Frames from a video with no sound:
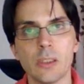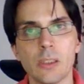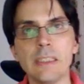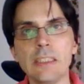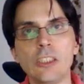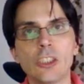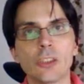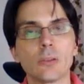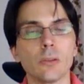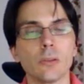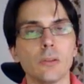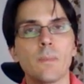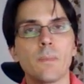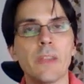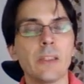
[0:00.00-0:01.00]
1
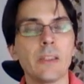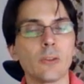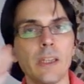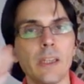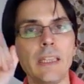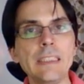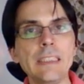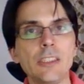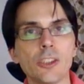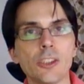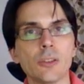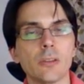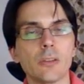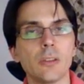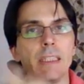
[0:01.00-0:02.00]
と、えっと、A1
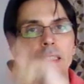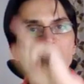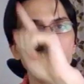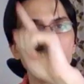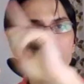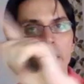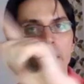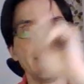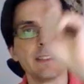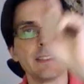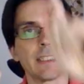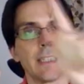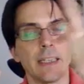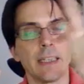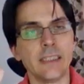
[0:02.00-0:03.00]
と A2、
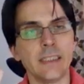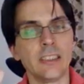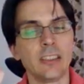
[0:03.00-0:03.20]
A3、A4、